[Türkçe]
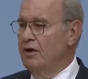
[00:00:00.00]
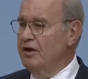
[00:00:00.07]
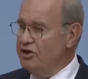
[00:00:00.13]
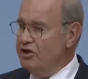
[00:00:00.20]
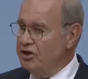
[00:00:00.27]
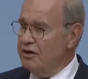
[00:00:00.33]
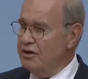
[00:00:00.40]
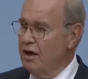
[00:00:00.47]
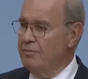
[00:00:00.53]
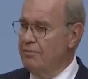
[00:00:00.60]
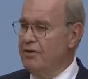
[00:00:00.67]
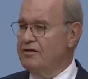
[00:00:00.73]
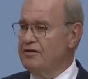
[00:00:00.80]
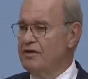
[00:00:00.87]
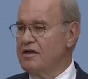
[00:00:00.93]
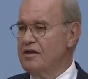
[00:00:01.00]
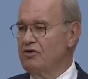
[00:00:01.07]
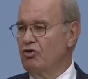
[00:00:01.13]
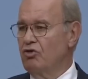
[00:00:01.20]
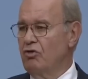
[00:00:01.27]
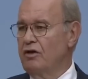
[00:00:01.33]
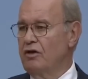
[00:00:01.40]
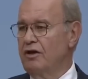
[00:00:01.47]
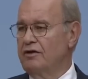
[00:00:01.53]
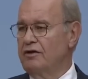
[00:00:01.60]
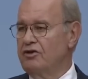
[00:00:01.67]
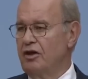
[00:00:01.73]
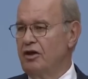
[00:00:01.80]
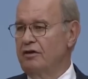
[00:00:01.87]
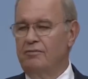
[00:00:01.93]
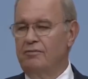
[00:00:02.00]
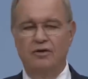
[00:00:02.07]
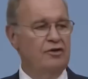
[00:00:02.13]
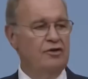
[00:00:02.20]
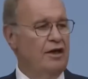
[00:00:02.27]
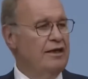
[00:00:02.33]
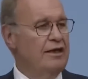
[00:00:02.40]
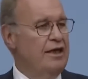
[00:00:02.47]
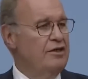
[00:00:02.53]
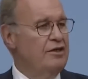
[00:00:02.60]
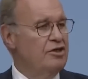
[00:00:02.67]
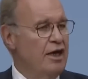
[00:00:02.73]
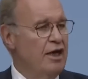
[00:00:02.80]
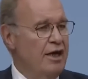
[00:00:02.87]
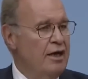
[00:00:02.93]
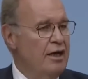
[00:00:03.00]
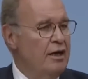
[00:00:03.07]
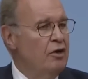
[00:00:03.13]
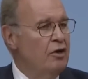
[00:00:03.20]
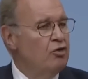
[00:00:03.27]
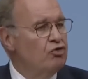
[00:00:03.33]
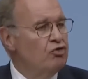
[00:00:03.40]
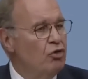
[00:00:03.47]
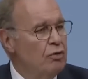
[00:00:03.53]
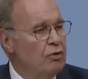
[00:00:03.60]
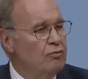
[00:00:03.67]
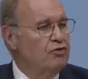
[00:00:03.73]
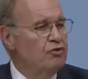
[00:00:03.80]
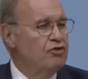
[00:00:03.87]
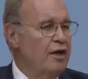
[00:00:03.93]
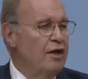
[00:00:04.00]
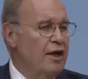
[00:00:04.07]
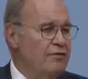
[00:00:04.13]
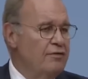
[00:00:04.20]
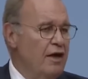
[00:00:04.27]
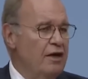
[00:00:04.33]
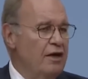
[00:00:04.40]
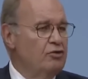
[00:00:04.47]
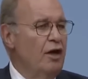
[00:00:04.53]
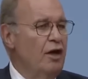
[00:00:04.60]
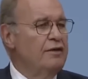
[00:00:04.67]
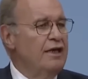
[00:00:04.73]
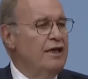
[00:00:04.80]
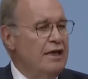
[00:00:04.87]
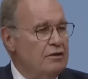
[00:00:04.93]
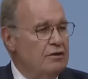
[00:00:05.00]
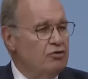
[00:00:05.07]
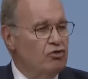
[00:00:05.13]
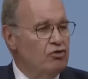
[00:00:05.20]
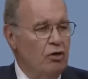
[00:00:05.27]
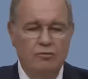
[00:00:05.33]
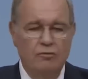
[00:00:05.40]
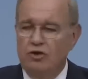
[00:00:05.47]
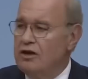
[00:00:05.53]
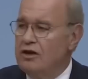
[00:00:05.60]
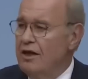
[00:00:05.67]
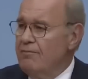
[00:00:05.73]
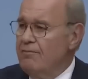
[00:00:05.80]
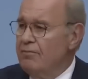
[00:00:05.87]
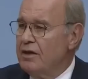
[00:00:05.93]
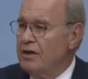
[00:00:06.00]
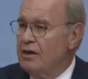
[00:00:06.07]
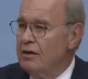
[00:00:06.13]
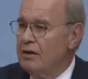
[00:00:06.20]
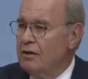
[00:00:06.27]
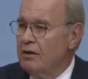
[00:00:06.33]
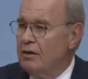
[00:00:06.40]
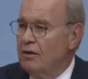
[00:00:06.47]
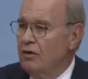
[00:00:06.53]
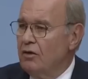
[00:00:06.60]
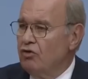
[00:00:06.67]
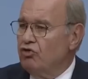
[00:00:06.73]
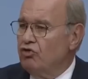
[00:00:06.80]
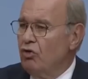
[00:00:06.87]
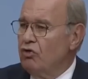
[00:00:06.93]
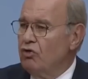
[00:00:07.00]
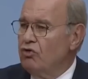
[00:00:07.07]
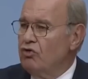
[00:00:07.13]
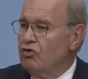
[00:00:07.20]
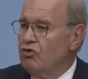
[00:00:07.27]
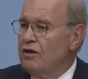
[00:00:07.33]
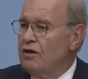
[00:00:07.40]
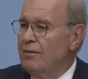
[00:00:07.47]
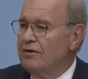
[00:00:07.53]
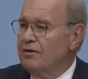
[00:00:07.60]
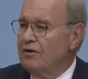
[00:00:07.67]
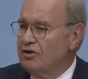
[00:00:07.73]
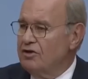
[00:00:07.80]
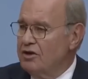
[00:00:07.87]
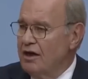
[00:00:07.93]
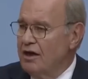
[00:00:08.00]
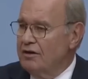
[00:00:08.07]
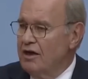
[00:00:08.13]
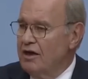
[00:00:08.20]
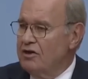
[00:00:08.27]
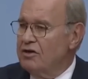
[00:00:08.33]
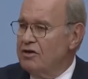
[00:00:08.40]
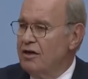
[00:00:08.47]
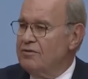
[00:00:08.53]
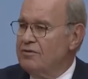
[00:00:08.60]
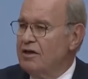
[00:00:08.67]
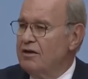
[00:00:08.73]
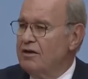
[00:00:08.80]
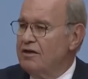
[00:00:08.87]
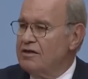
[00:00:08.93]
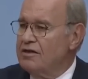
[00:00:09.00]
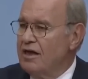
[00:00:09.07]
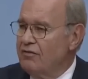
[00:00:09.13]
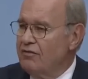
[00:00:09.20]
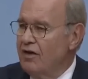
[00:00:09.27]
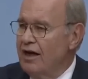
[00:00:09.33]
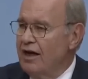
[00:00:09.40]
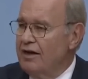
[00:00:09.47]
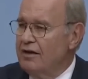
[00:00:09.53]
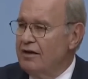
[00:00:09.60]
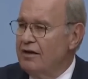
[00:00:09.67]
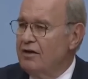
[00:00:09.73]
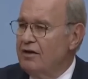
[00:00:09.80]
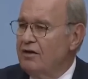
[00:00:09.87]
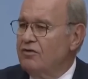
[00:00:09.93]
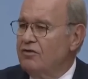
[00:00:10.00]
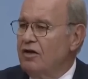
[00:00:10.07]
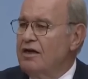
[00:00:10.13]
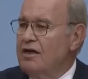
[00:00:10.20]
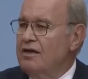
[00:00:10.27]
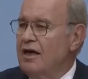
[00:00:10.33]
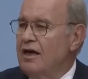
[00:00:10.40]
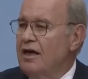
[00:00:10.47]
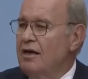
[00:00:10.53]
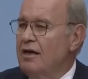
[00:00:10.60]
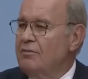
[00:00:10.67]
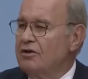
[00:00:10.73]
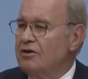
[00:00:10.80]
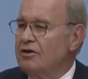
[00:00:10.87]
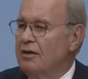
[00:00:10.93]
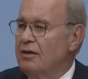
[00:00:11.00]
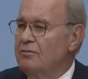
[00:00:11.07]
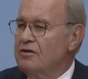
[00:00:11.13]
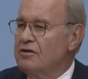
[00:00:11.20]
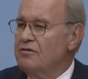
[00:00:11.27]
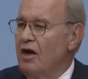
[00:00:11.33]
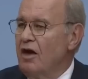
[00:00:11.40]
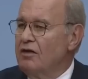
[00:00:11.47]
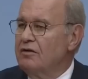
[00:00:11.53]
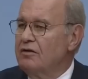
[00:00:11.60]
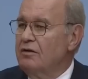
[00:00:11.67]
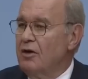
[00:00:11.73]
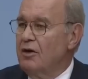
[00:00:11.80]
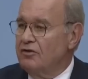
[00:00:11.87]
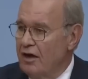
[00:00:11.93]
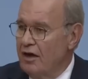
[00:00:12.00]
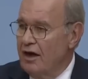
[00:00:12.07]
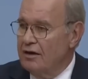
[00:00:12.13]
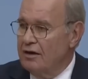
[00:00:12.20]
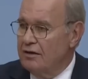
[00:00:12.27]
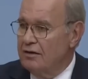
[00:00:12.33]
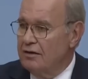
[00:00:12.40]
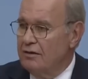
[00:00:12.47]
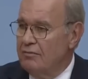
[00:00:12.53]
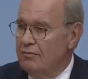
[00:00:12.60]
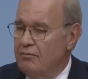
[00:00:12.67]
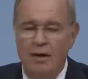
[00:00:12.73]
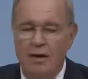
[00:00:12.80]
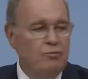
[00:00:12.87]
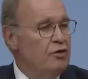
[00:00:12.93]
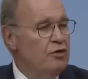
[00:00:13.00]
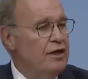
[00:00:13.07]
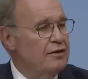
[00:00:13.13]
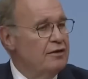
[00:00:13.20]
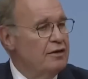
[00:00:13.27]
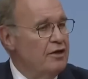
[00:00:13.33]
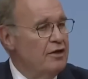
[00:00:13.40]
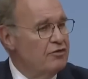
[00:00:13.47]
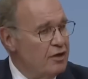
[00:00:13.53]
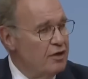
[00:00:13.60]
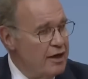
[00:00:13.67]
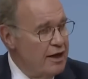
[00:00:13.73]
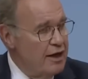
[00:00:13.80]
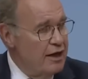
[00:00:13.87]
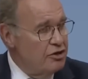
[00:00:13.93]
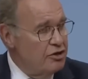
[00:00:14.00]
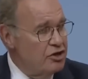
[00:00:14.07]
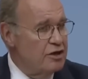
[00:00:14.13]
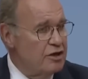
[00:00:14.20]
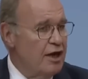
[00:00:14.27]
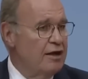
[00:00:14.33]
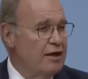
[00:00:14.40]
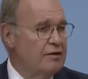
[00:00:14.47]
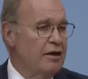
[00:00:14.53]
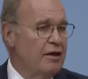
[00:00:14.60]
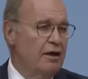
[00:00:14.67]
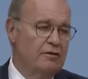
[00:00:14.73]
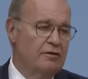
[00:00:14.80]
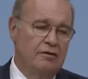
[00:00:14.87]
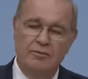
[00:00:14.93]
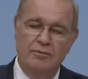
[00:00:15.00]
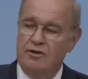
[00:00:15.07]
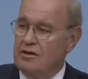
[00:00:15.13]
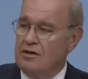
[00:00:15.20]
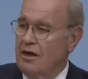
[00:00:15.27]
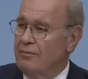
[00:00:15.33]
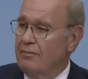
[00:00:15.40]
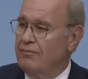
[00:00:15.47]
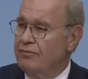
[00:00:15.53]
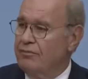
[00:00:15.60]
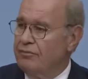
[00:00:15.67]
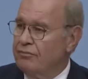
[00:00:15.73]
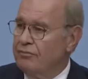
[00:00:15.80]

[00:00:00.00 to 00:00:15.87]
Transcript: Ama iş KPSS sorularının çalınmasına gelince sorumlu saray ve Erdoğan değil. Sorumlu kim? Sorunu gündeme taşıyan, gençlerimize destek veren Sayın Genel Başkanımız ve Altılı Masa. Memnuniyetler saraya, şikayetler Altılı Masa'ya.